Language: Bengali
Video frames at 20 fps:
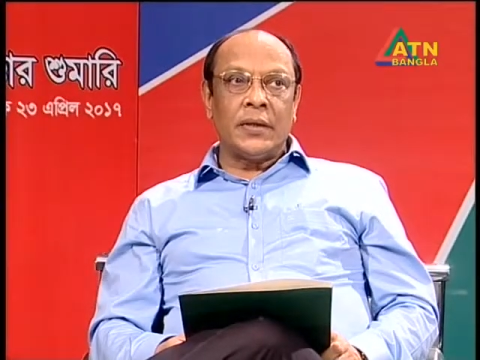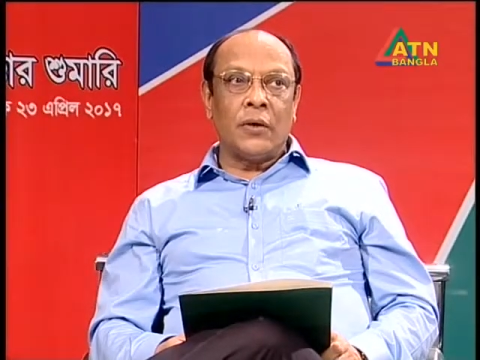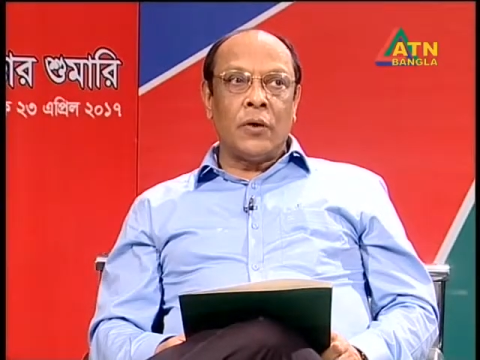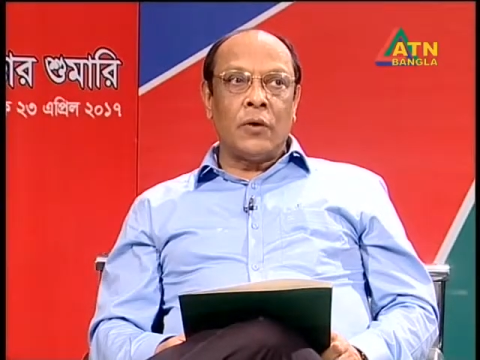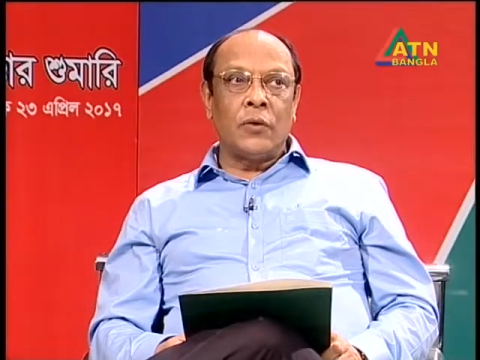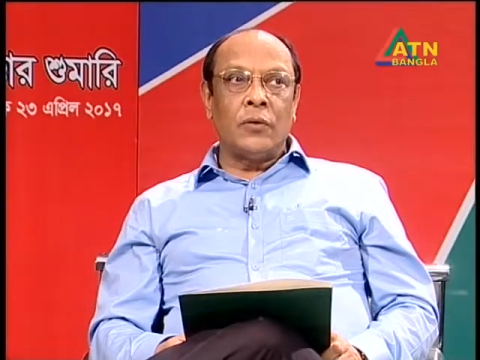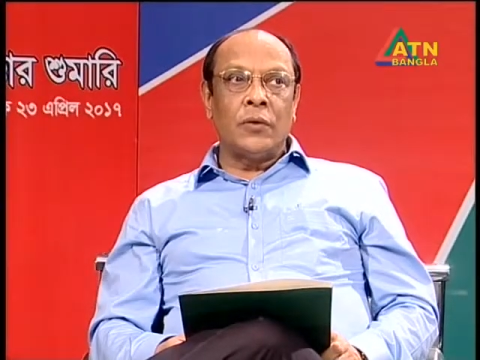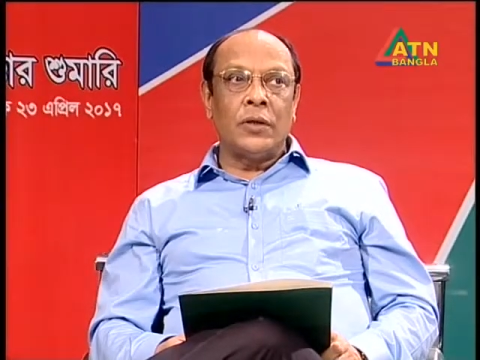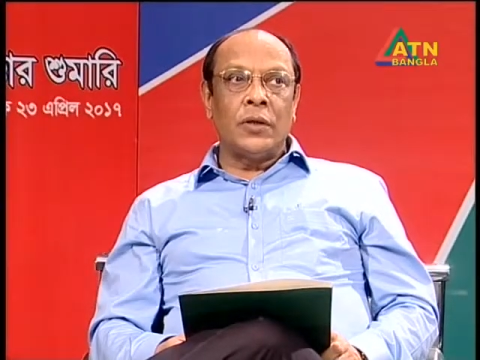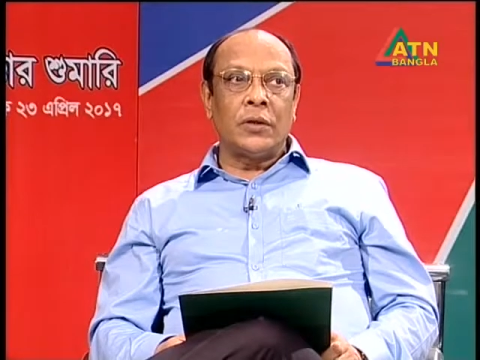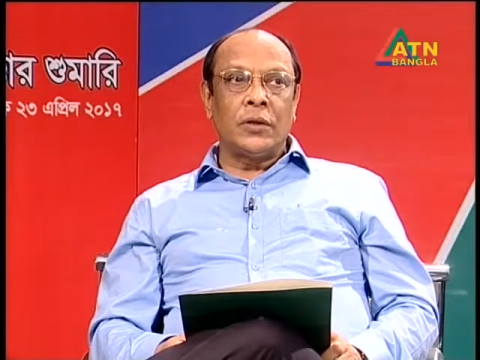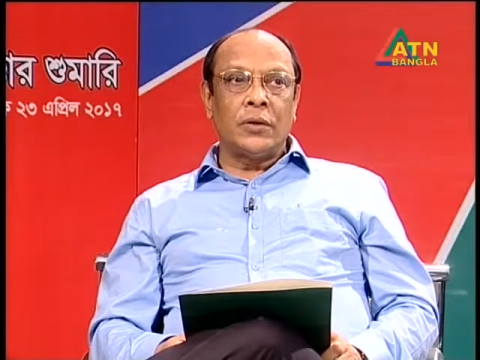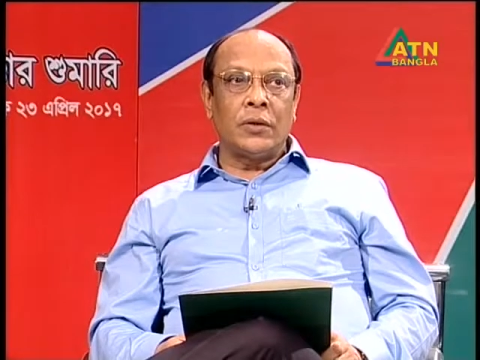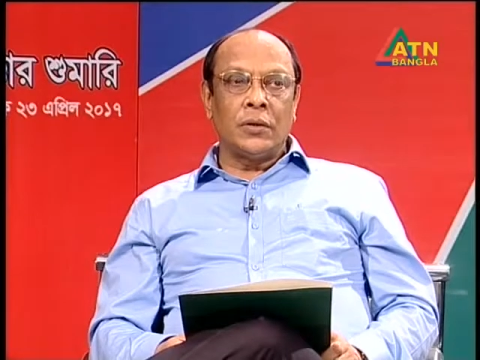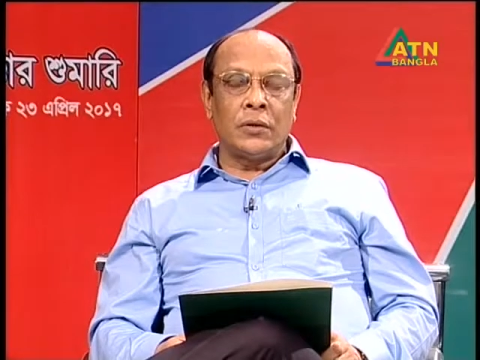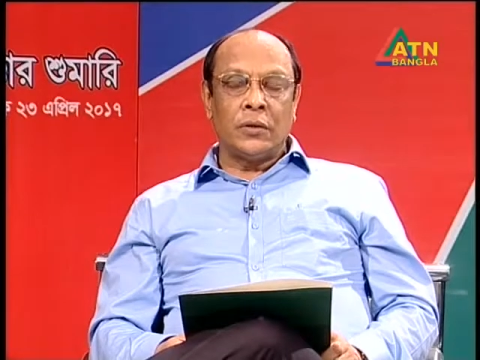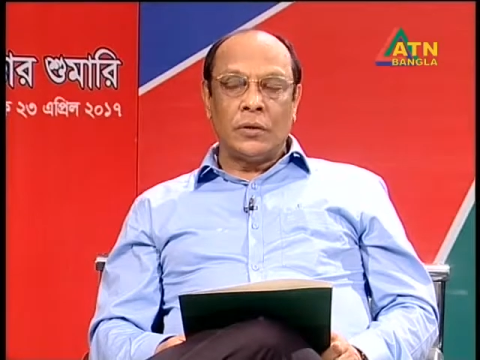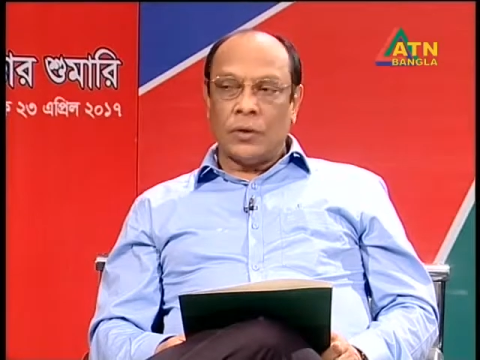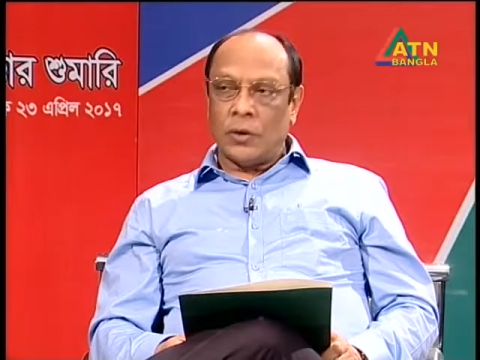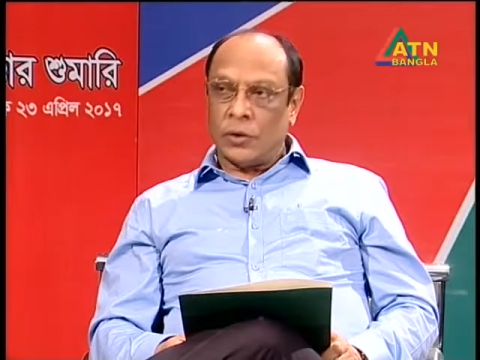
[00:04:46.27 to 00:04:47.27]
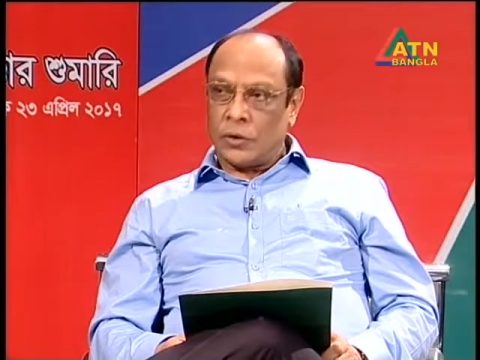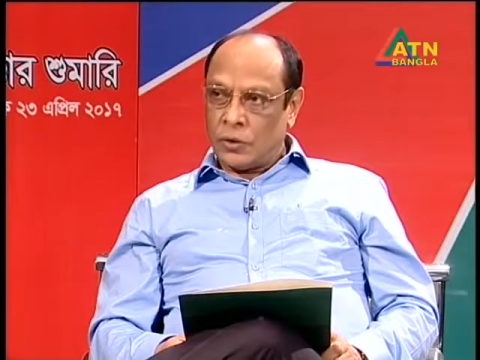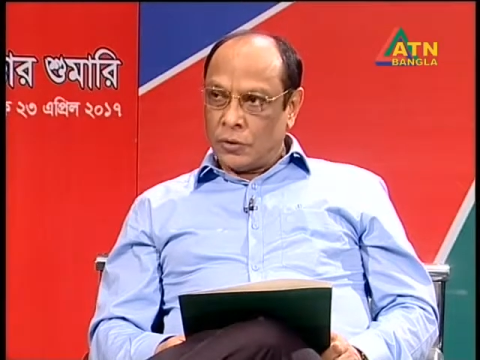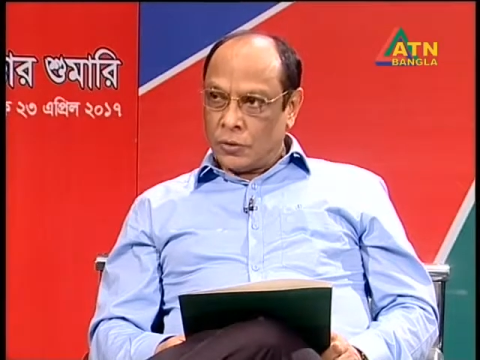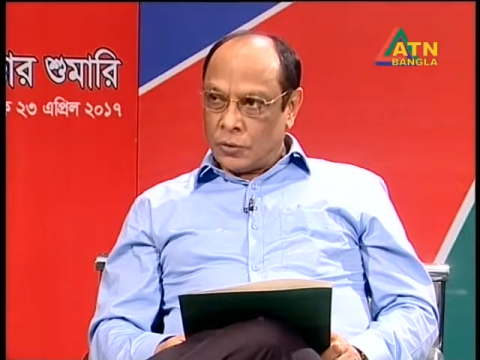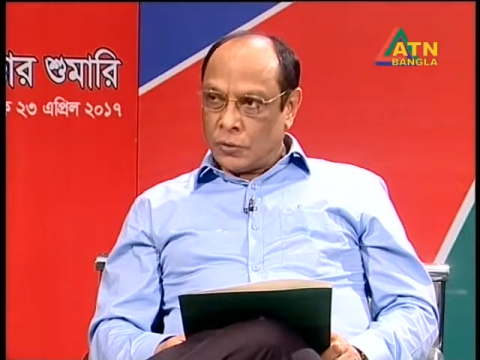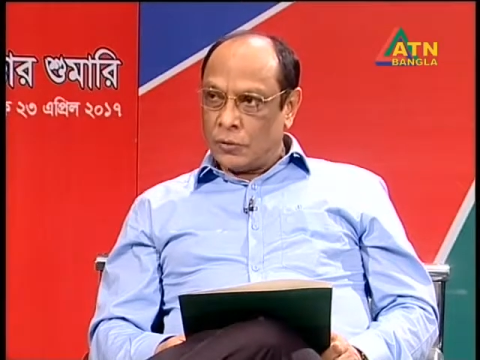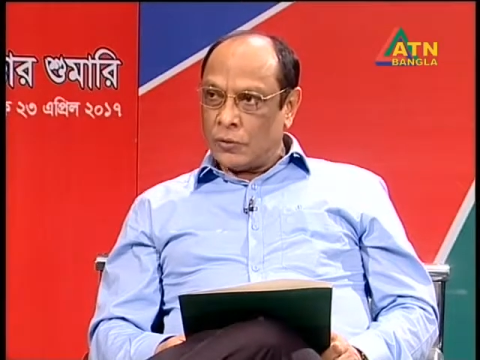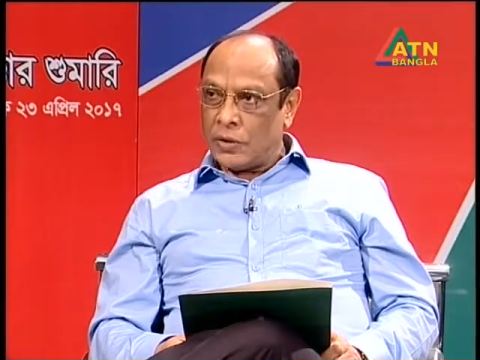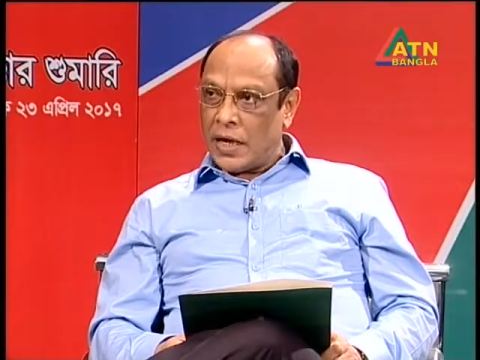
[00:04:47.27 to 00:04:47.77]
অগণিত দর্শক
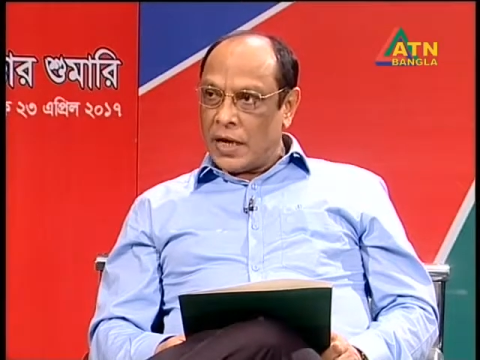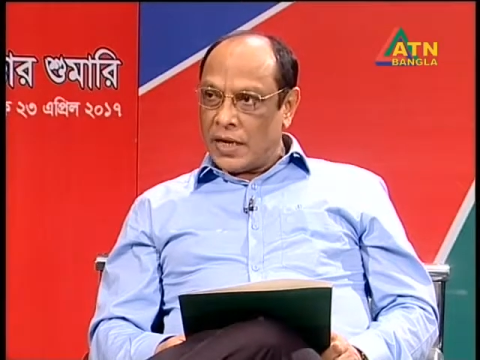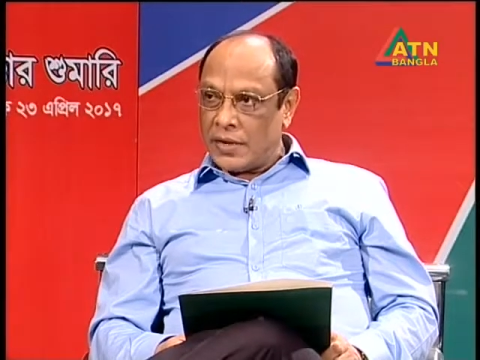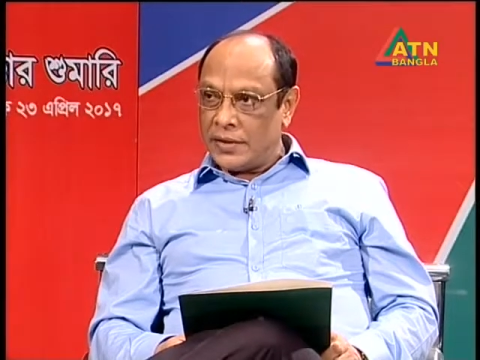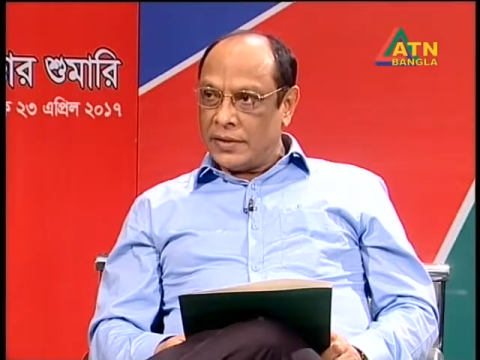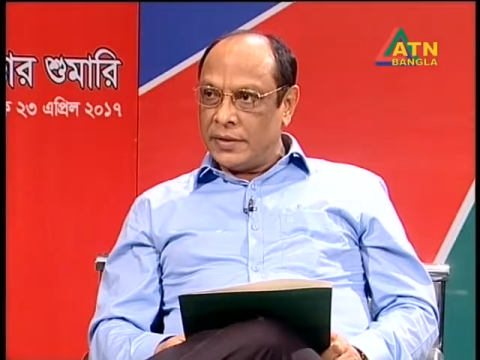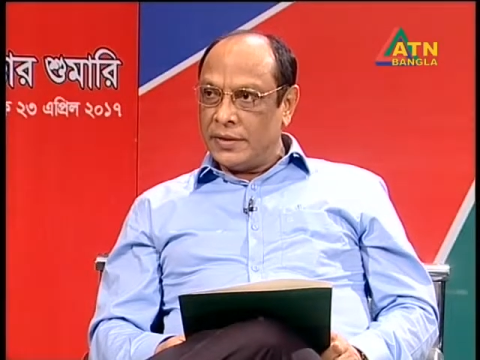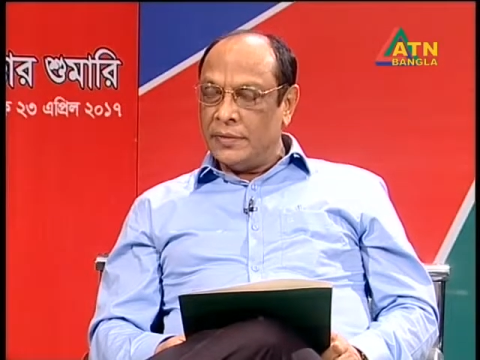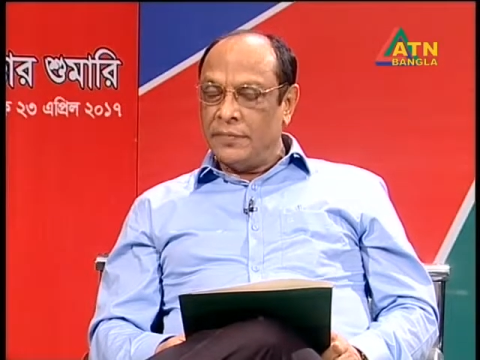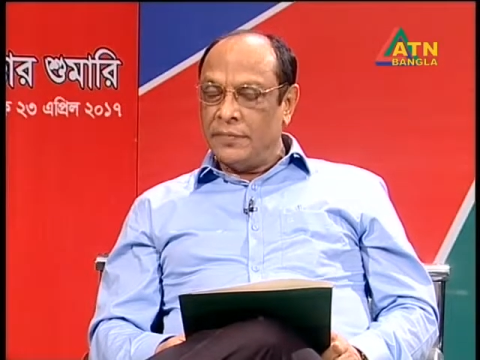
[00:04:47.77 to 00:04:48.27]
শ্রোতা আছেন